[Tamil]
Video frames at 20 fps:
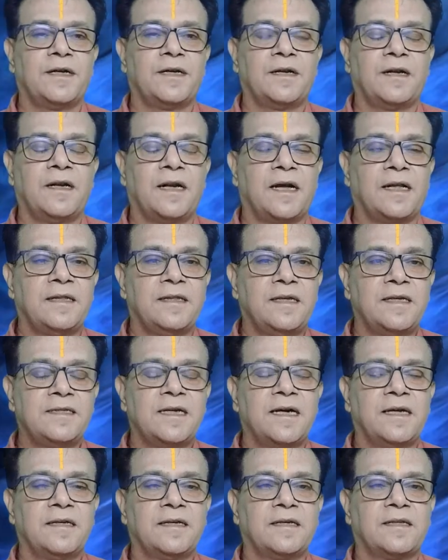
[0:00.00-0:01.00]
ஆனால் அந்த
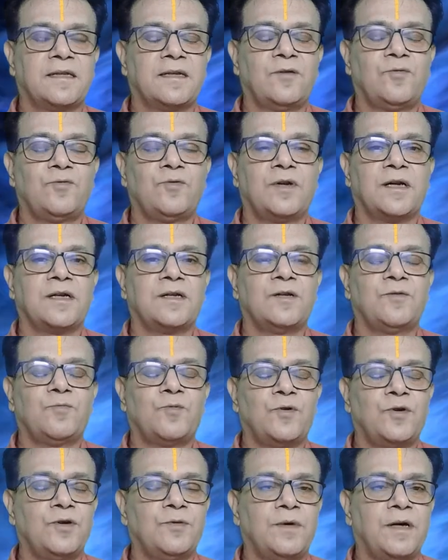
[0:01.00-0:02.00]
ஜாதகத்தில் உண்டானது
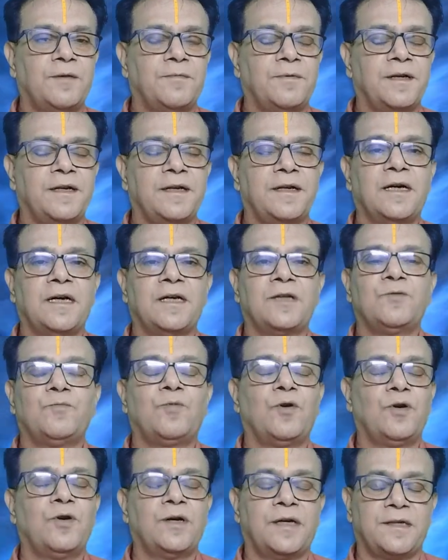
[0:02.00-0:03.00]
போயிடுமா அப்படின்னா அது
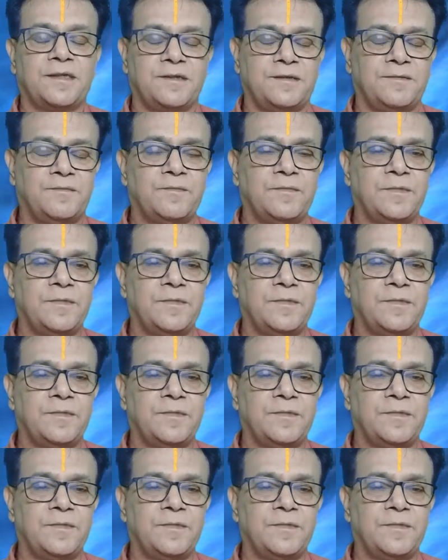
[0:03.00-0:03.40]
போகாது